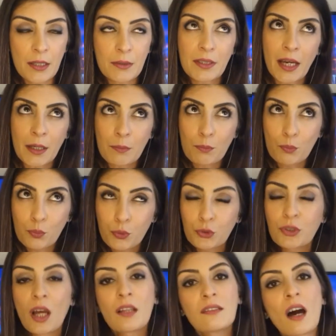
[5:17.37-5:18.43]
yani
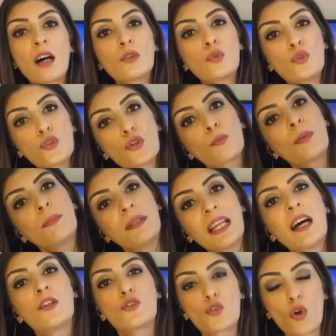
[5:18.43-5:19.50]
bundan daha düşük bir
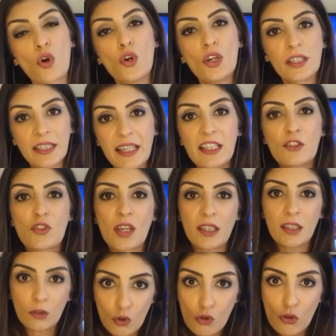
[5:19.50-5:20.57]
bilanço
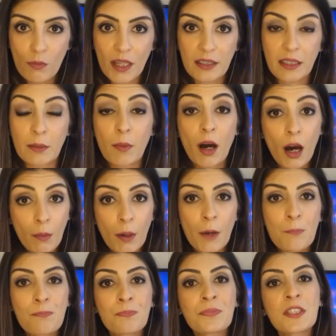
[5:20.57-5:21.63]
geleceğini düşünmekteyim.
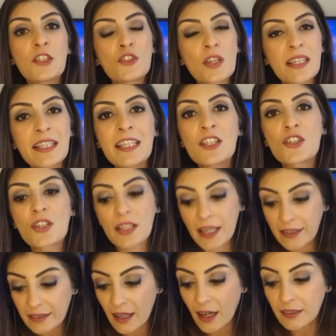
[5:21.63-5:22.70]
Ama işte iyi
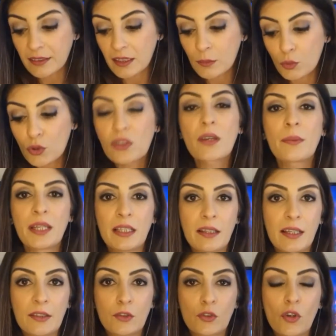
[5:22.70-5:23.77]
şirket kendini burada
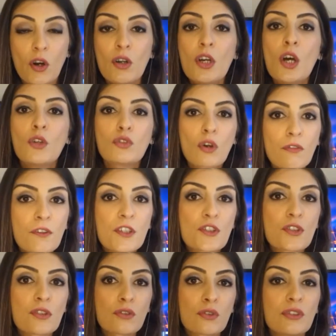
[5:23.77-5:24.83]
belli ediyor.
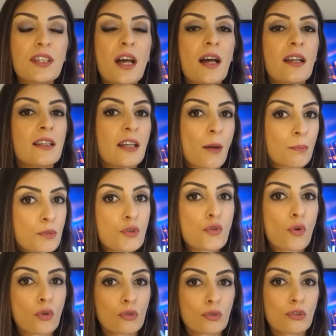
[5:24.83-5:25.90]
Tofaş'ın güzel yapmış
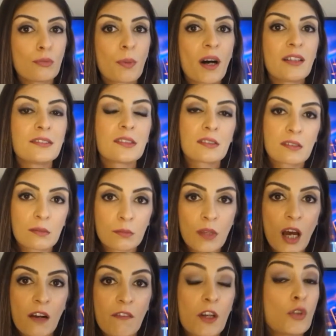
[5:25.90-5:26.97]
olduğu bazı
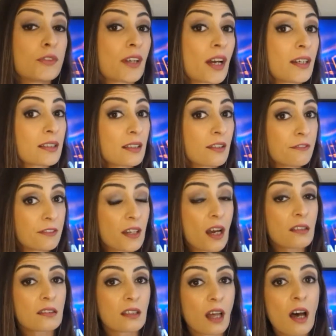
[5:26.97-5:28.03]
adımlar var. Özellikle
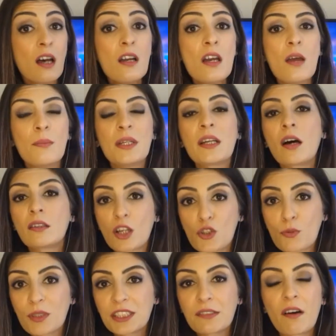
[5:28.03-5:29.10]
fiyatla bir
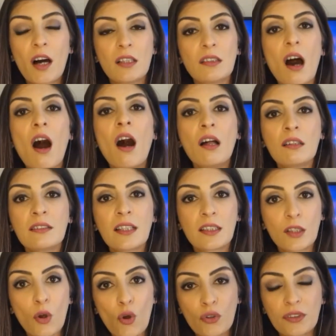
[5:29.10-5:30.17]
anlaşması vardı al ya
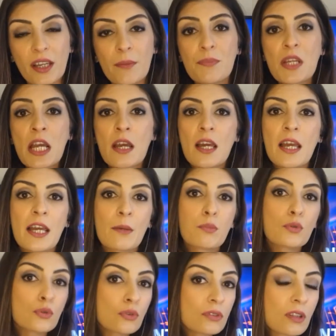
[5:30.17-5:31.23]
da öde. E,
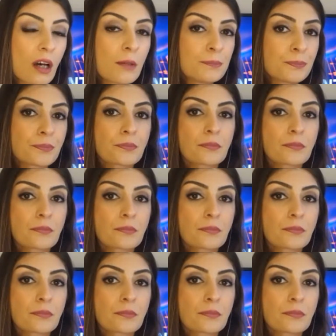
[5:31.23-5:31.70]
bununla